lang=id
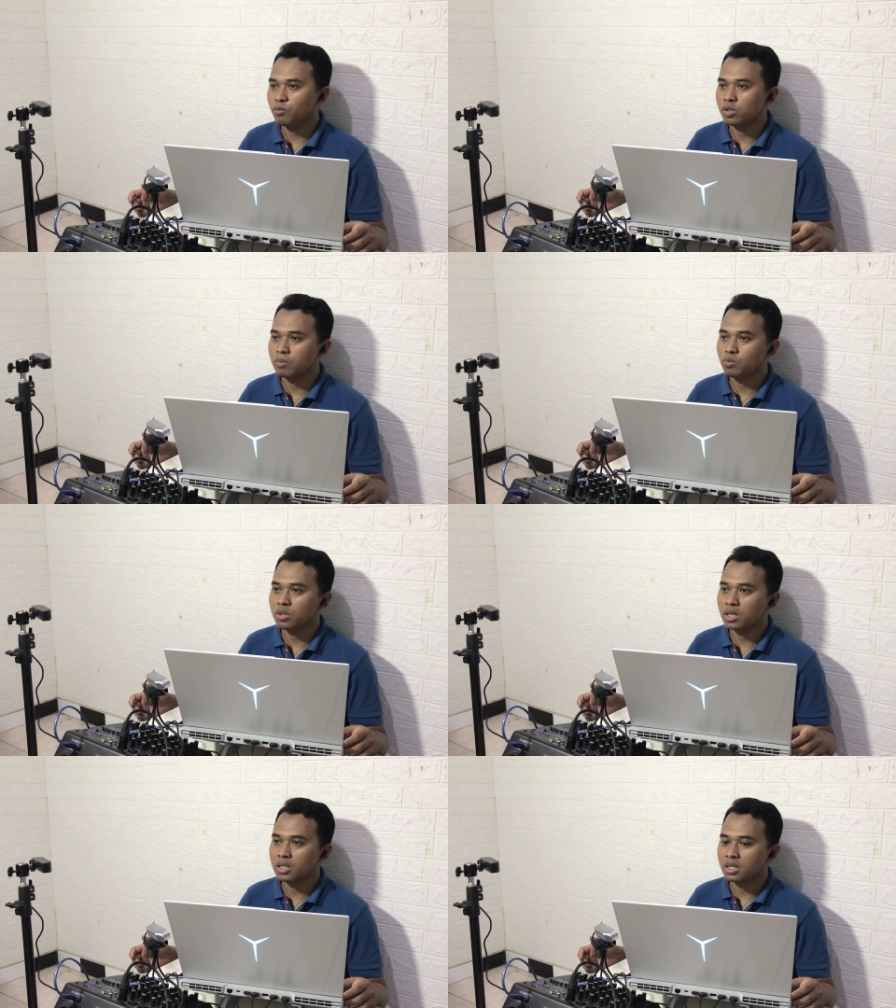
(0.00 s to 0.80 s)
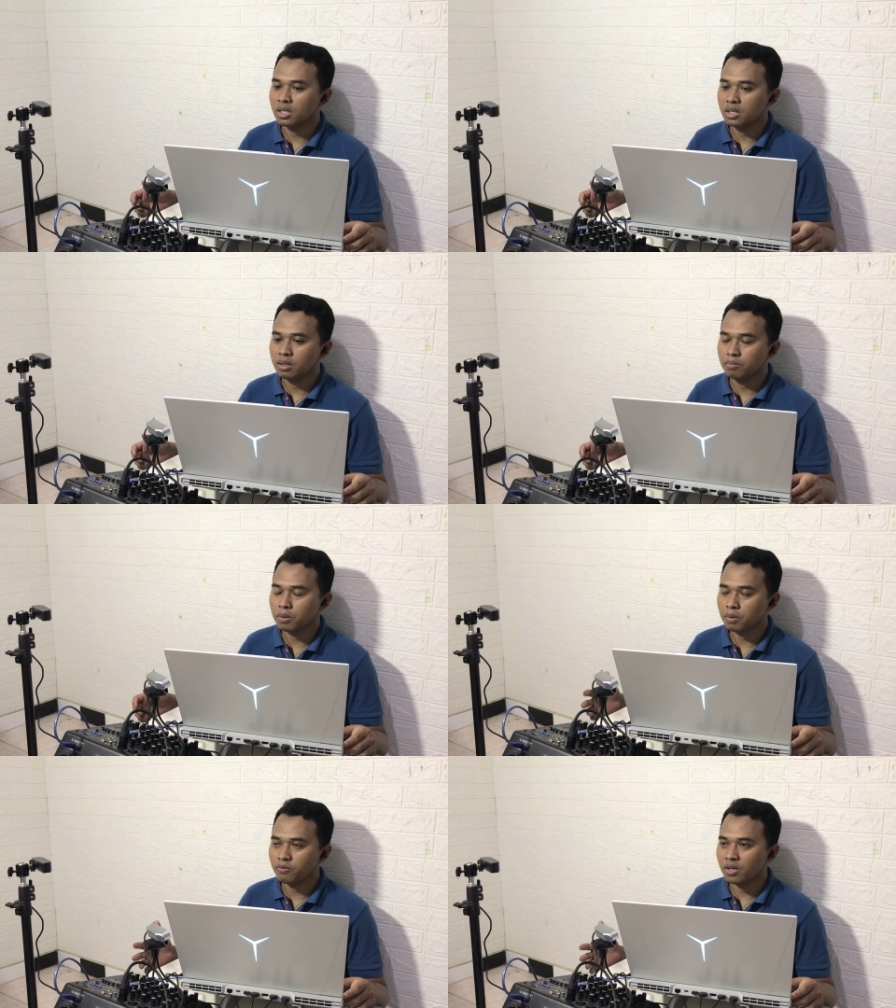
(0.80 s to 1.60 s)
Mudah-mudahan ini
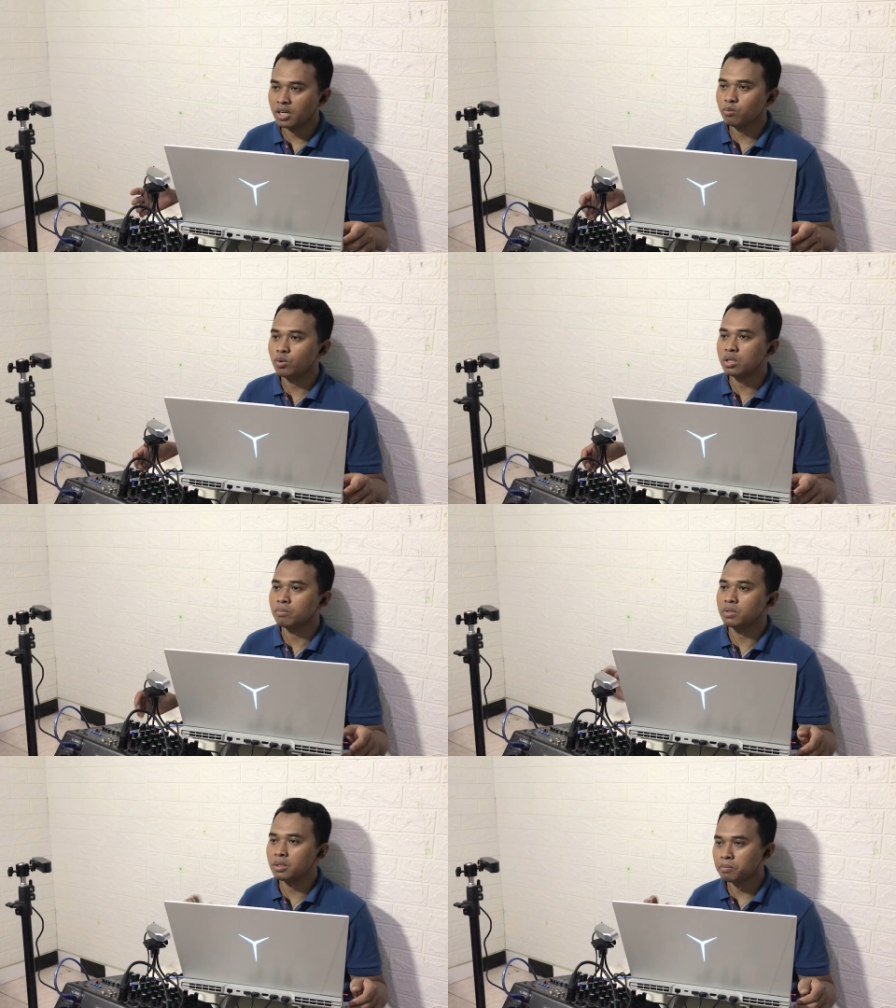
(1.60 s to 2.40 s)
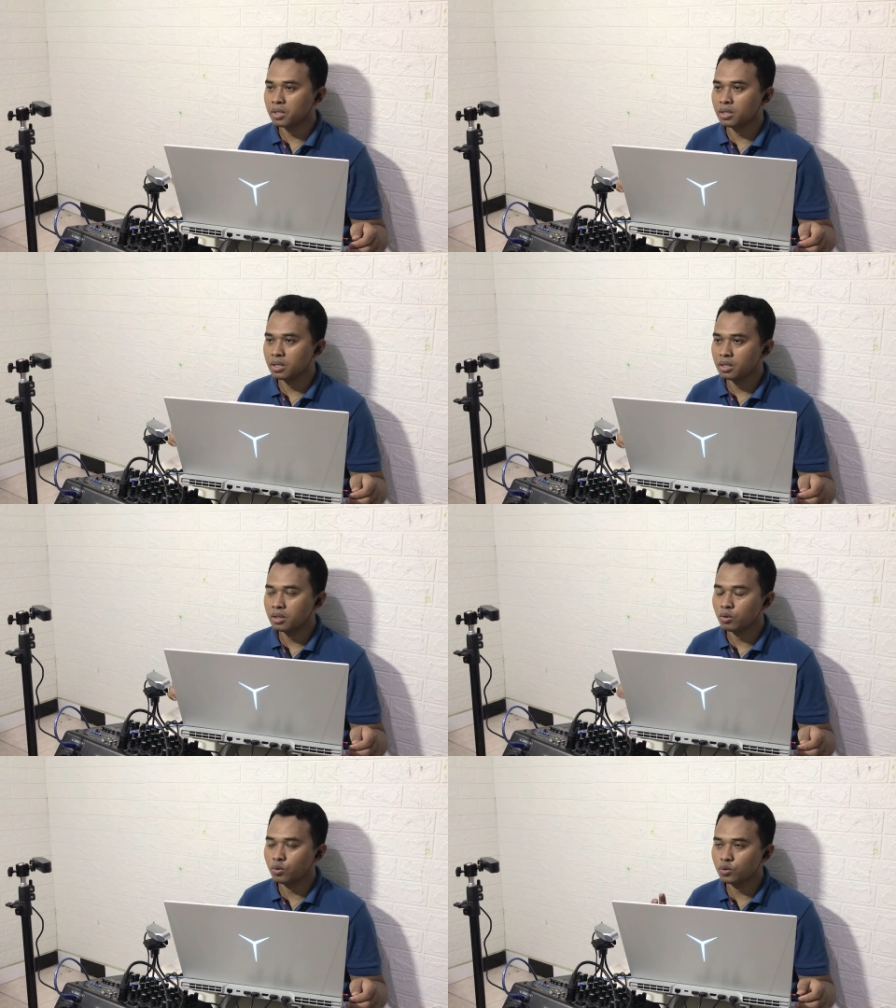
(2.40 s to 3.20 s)
bermanfaat buat teman-teman
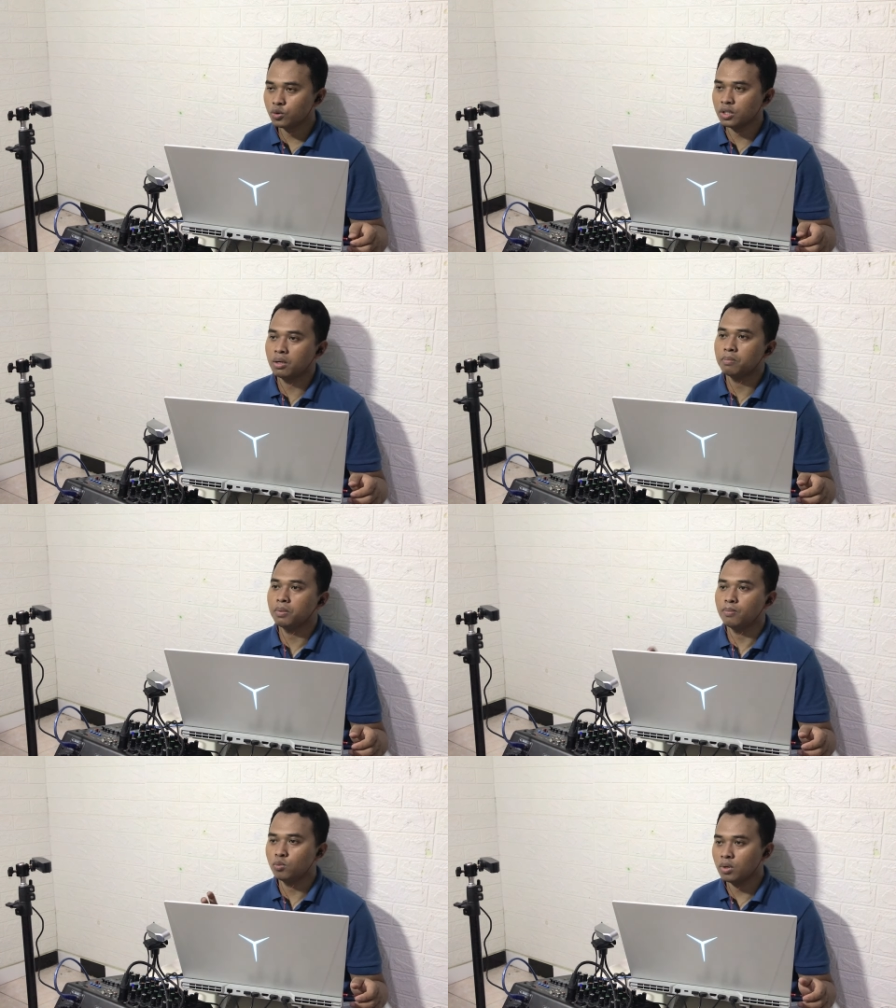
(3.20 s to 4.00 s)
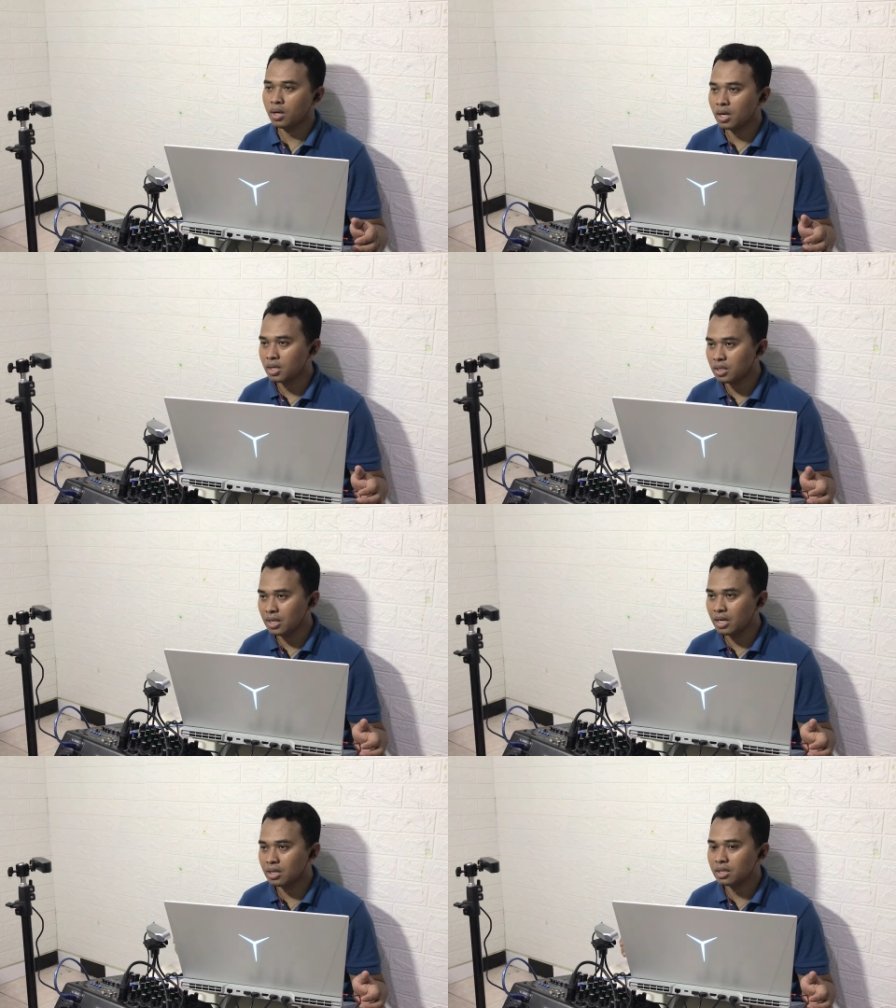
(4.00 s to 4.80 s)
khususnya pemula
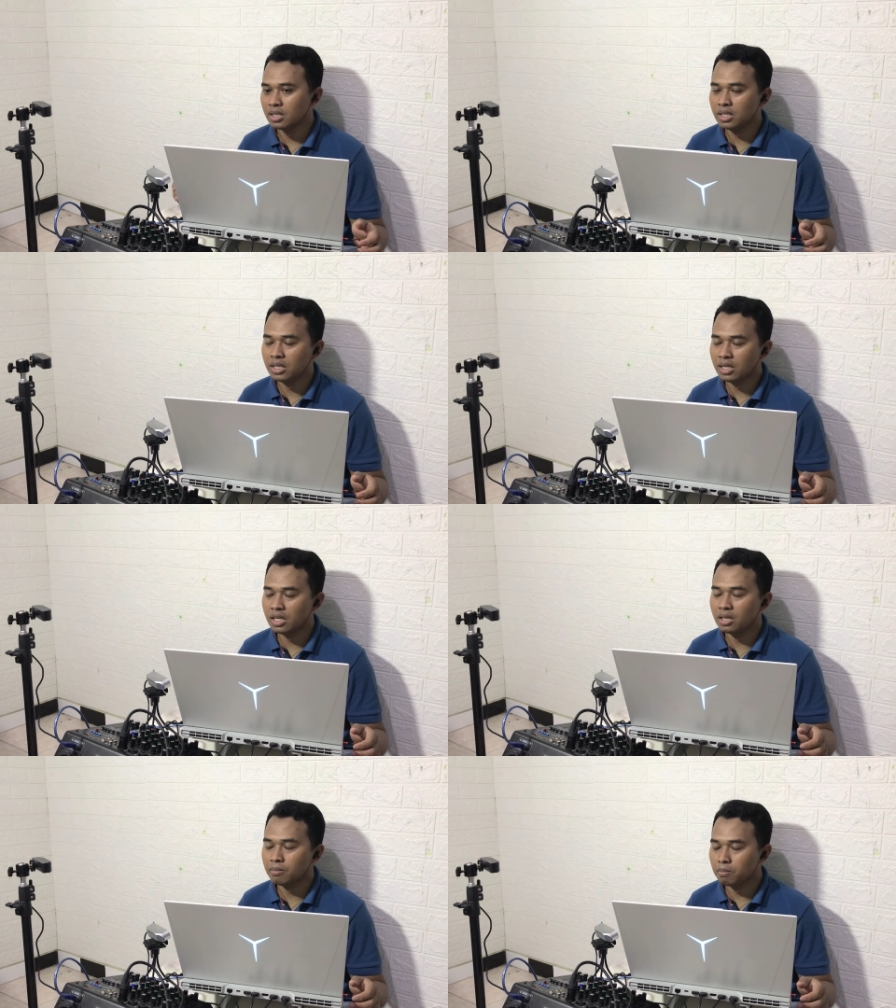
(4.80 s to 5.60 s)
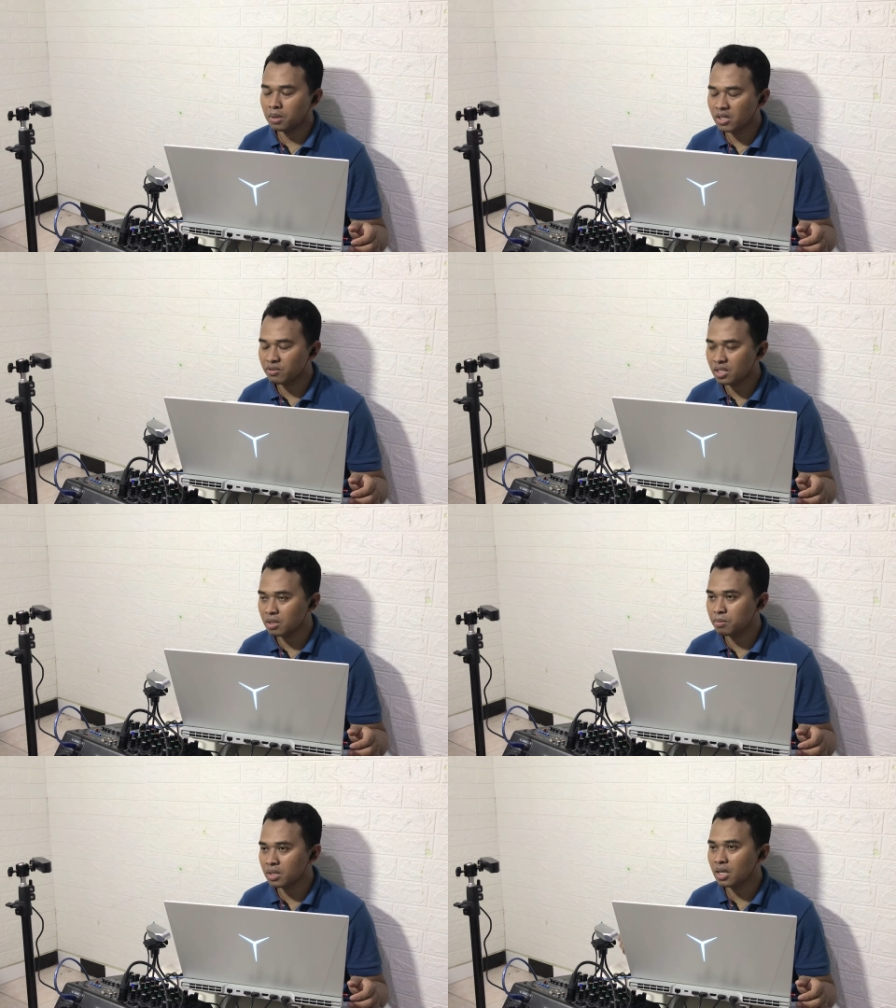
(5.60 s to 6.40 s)
yang ingin live
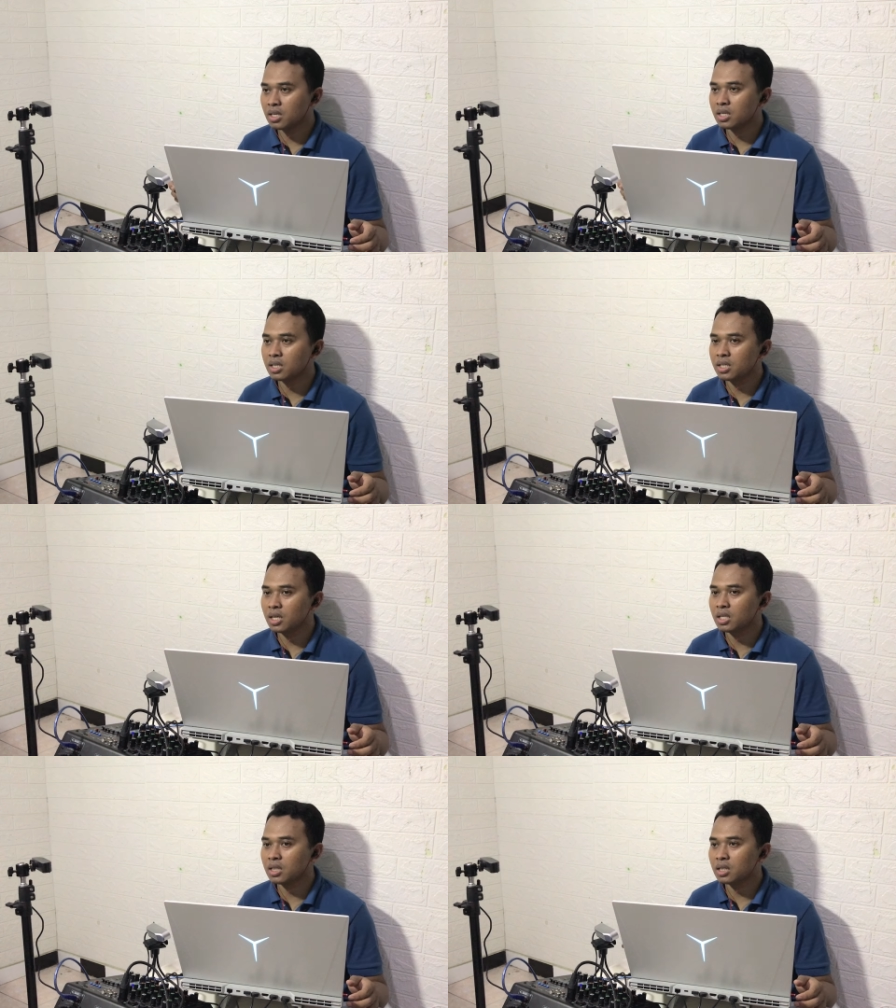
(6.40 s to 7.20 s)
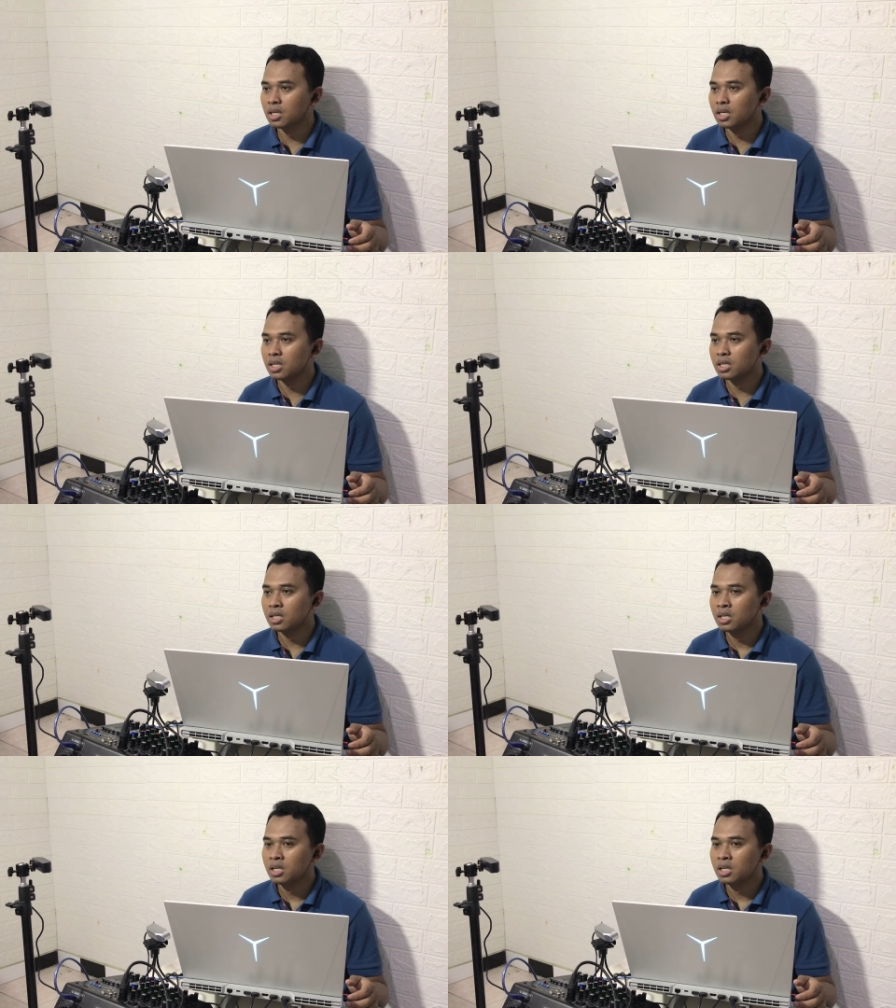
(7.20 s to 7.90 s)
streamingkan kegiatan